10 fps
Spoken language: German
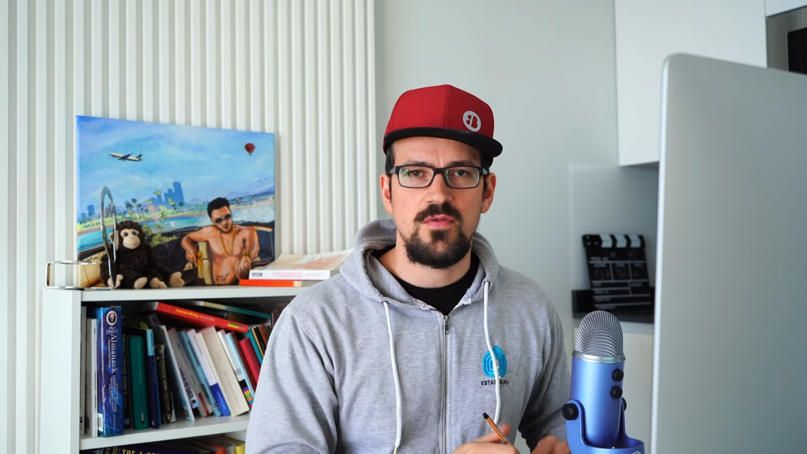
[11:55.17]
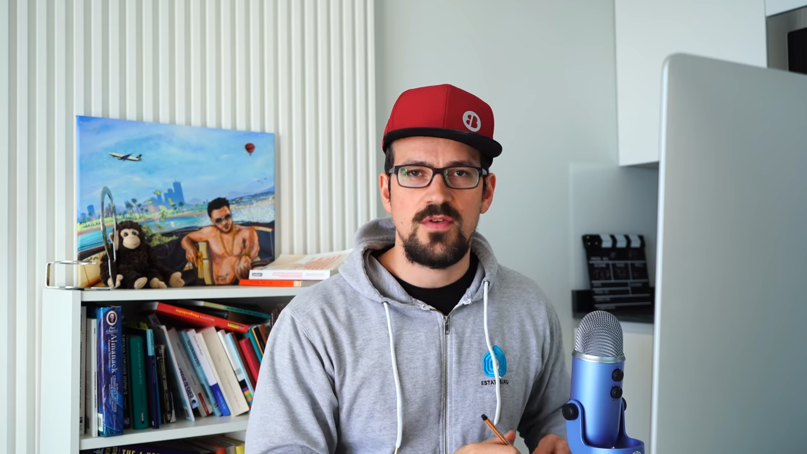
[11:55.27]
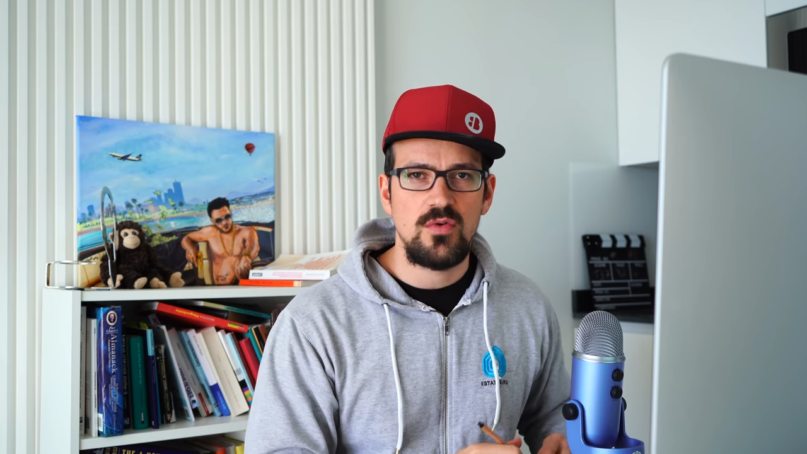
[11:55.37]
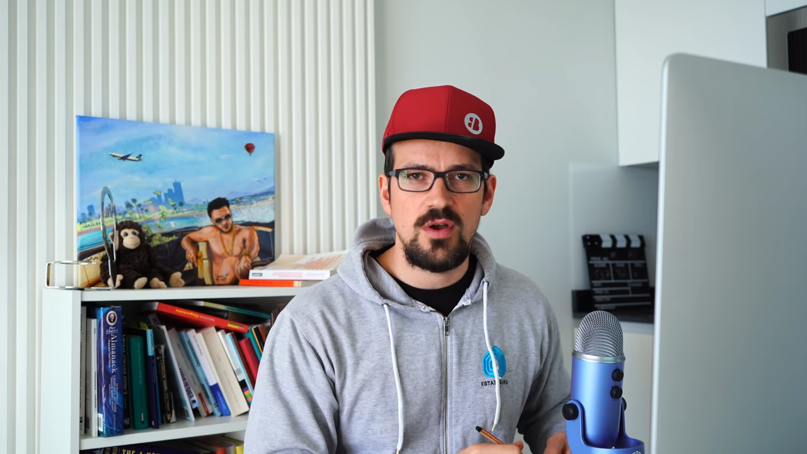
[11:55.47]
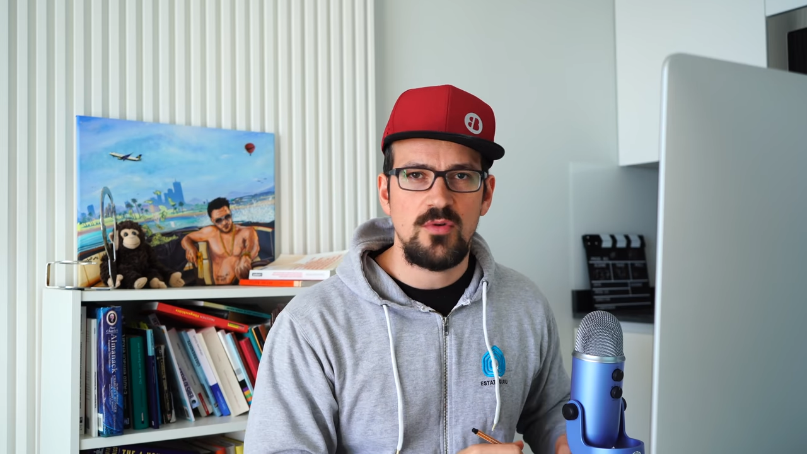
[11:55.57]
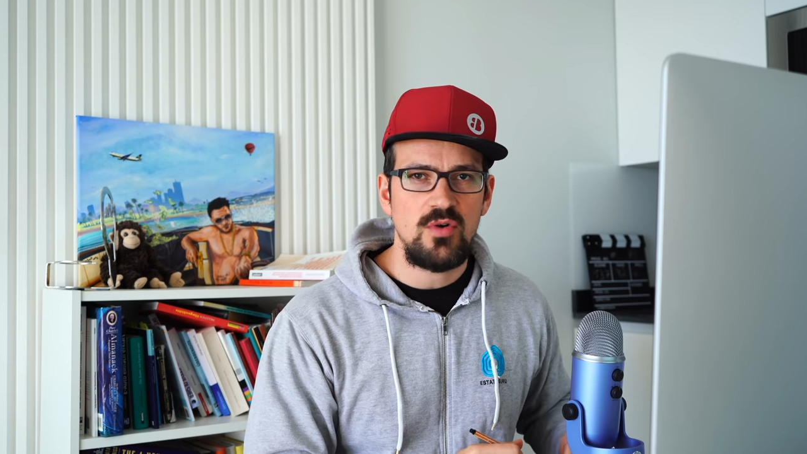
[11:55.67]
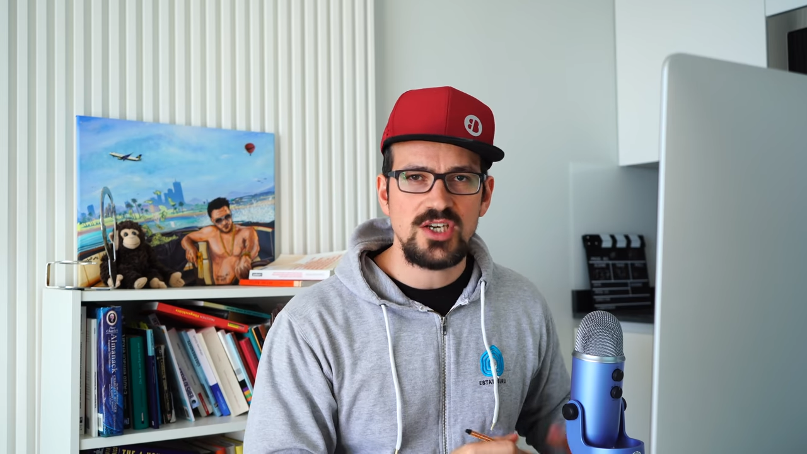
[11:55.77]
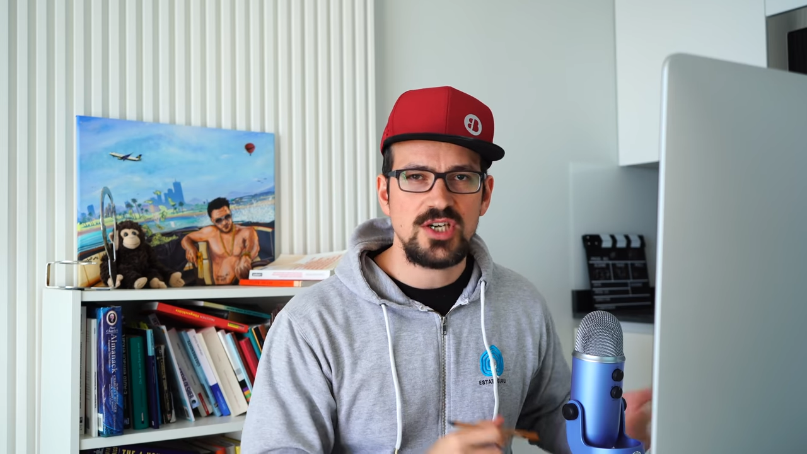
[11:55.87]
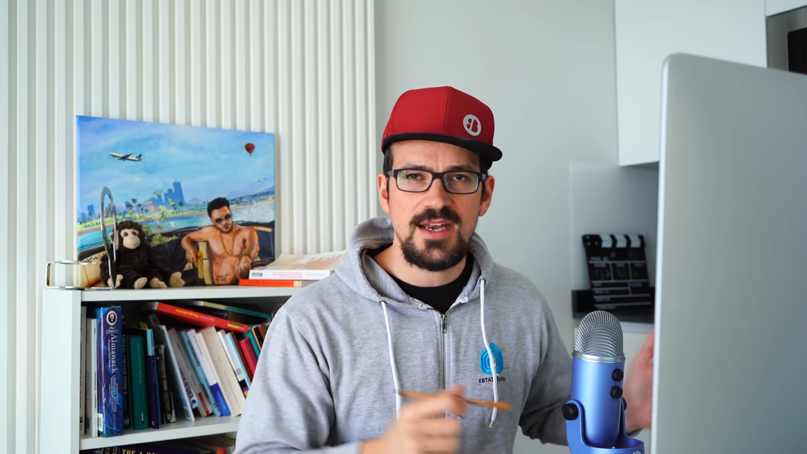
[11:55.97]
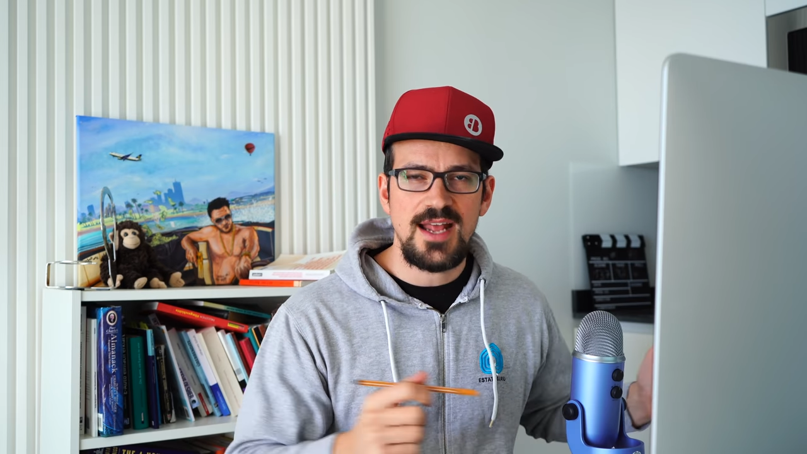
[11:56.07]
sowieso im
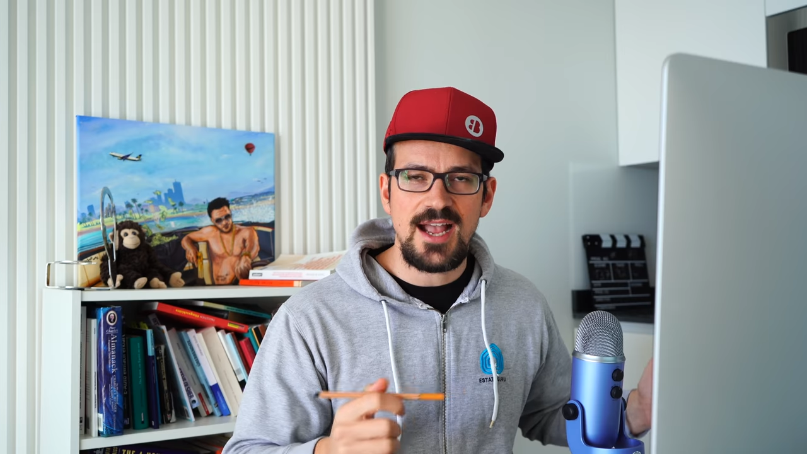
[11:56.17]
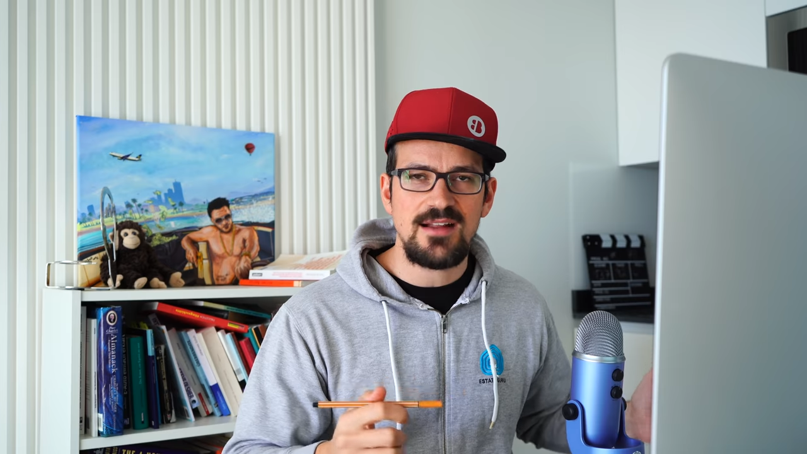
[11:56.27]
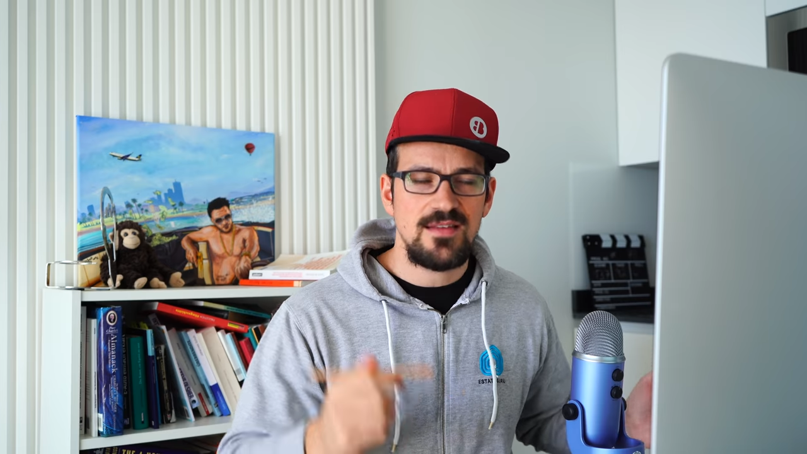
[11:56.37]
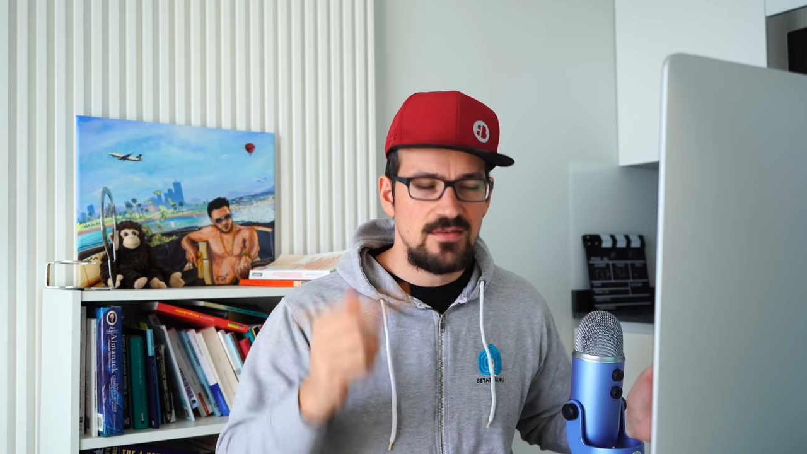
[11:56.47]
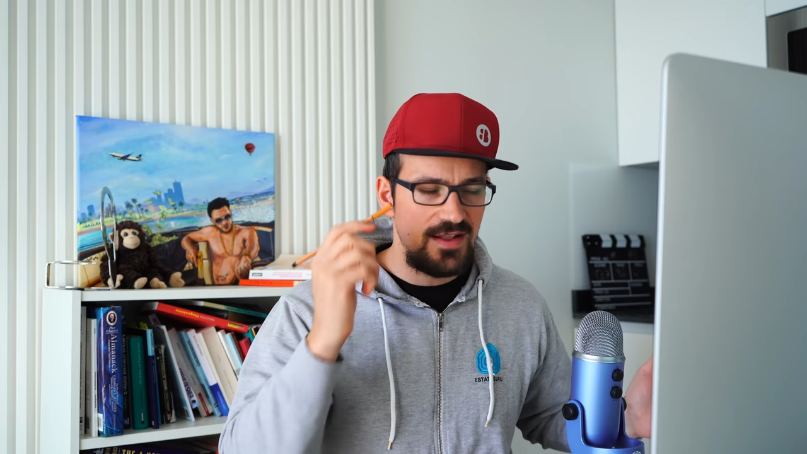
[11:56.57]
Crash keine Aktien,